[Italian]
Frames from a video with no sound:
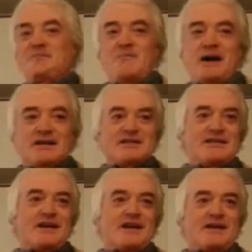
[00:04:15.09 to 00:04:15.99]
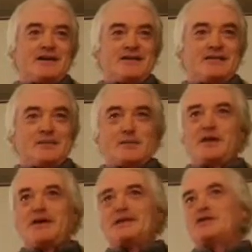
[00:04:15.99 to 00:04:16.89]
Basta
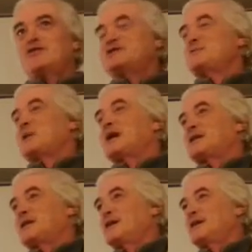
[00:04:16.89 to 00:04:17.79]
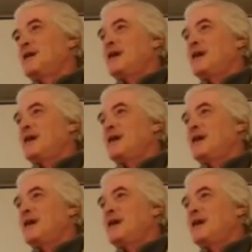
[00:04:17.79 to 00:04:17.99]
sapere da dove si parte.